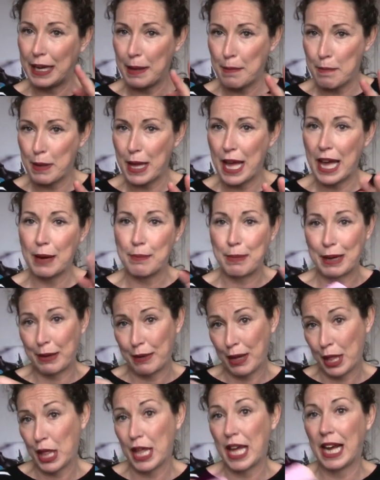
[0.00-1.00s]
limpiar, para
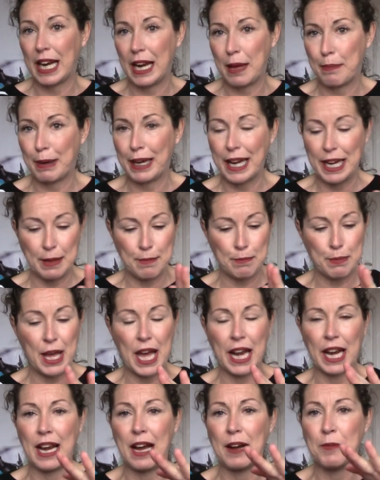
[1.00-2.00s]
vaciarla y para
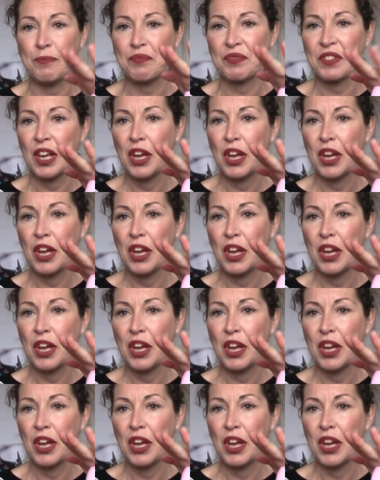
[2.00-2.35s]
limpiarla,